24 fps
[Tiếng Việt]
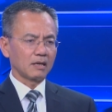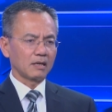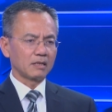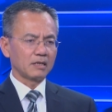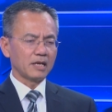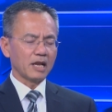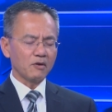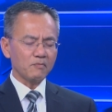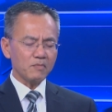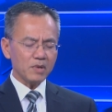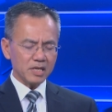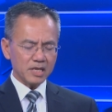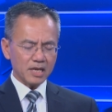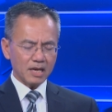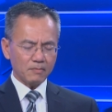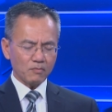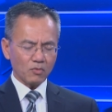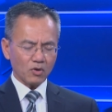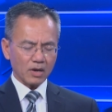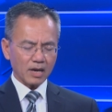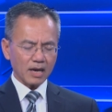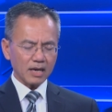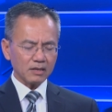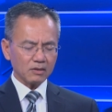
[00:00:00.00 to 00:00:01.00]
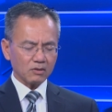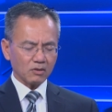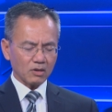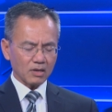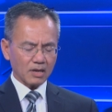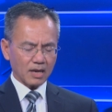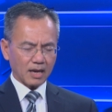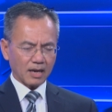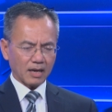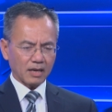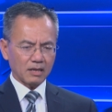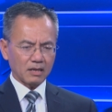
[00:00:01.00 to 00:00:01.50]
nếu mà nhìn một cách gọi
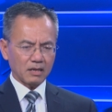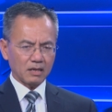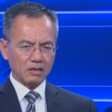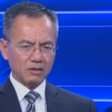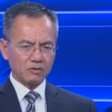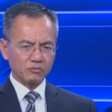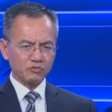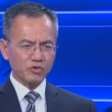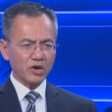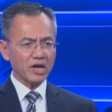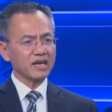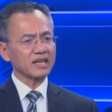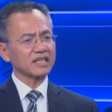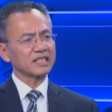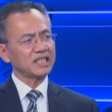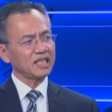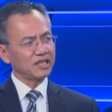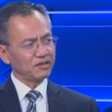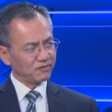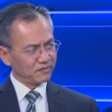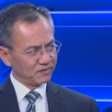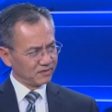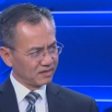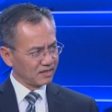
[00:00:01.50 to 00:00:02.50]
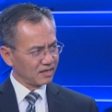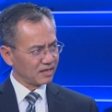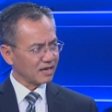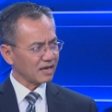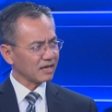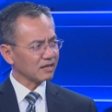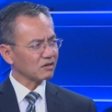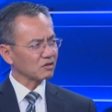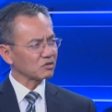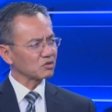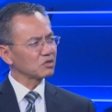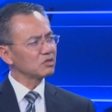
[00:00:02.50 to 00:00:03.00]
là relative nhìn
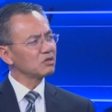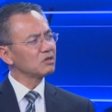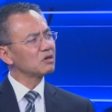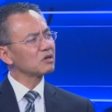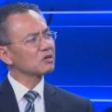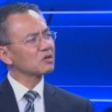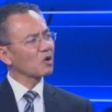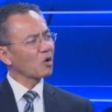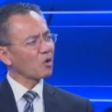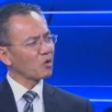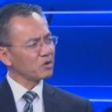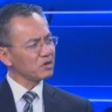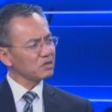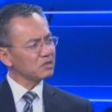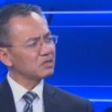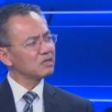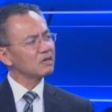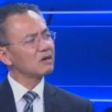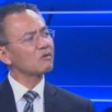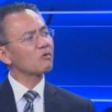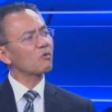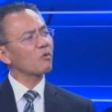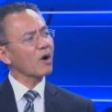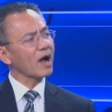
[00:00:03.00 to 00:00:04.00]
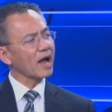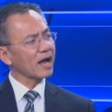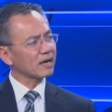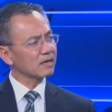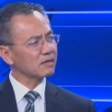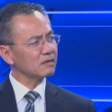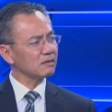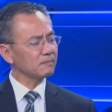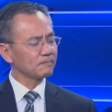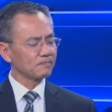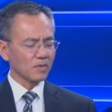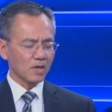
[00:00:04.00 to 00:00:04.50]
rất là tương đối tương quan,
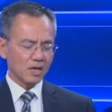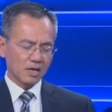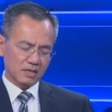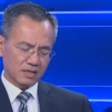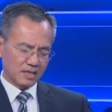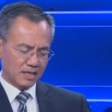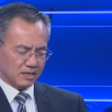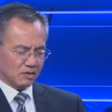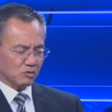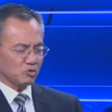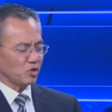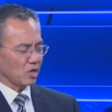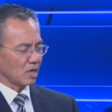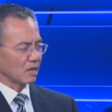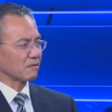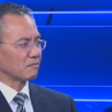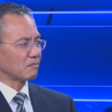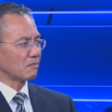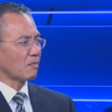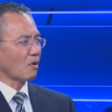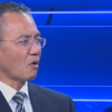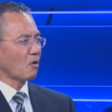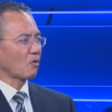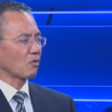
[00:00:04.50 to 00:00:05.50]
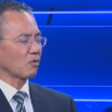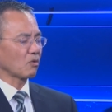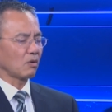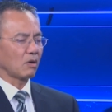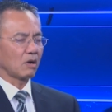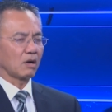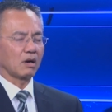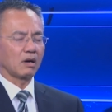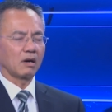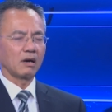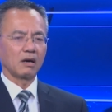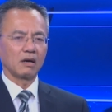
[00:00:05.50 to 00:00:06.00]
tương đó quan. thì cái chuyện một
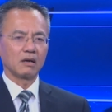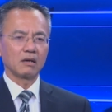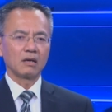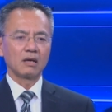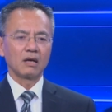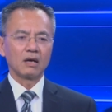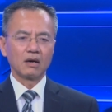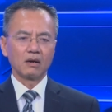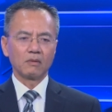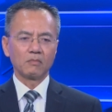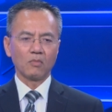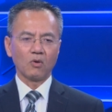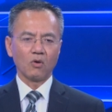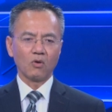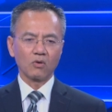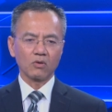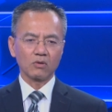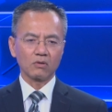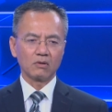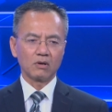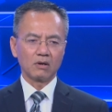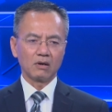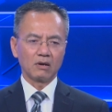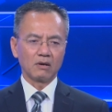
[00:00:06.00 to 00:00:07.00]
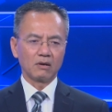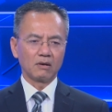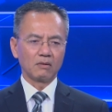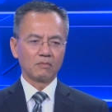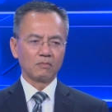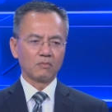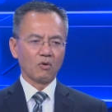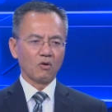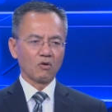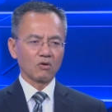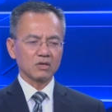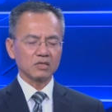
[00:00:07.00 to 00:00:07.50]
uh, một
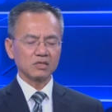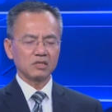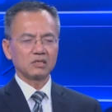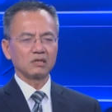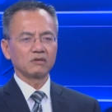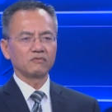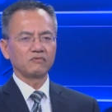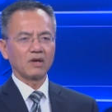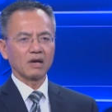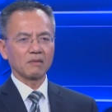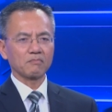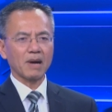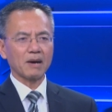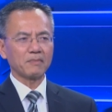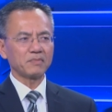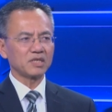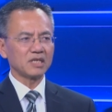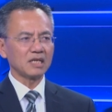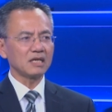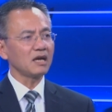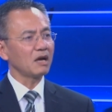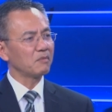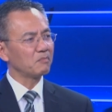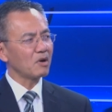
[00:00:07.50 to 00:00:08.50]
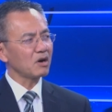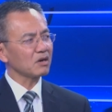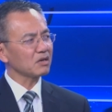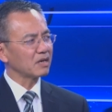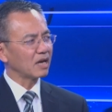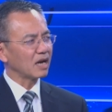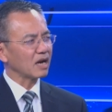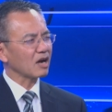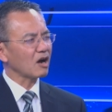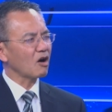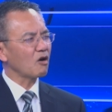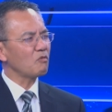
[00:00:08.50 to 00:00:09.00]
uh, một cái sự việc 39 người mất
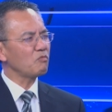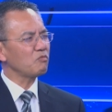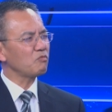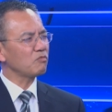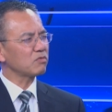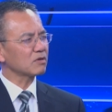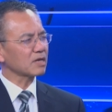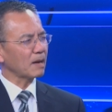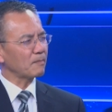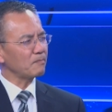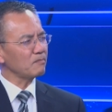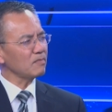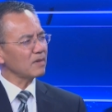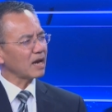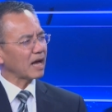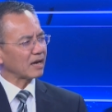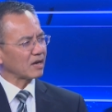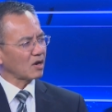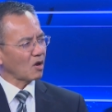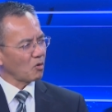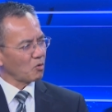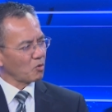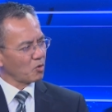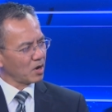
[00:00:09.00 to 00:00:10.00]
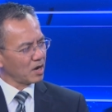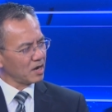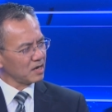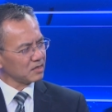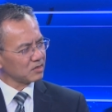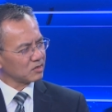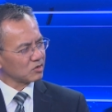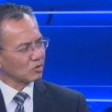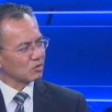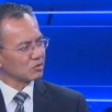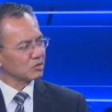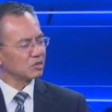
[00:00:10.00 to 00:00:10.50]
này nó không thấm là đâu hết
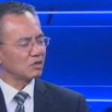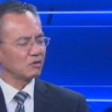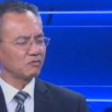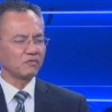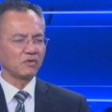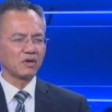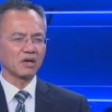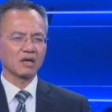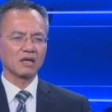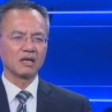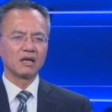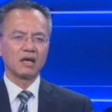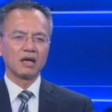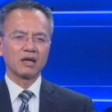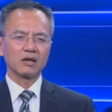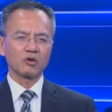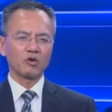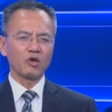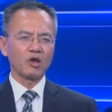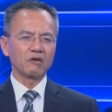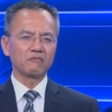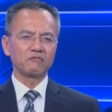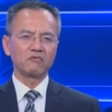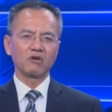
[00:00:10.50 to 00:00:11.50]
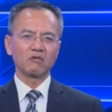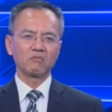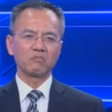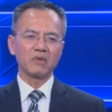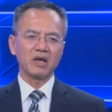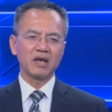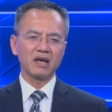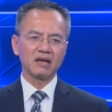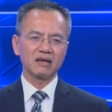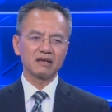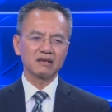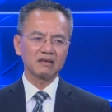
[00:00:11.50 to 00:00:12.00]
cho sự việc thuyền vượt
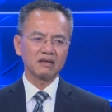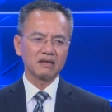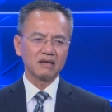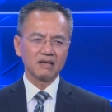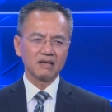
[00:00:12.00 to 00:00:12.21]
biên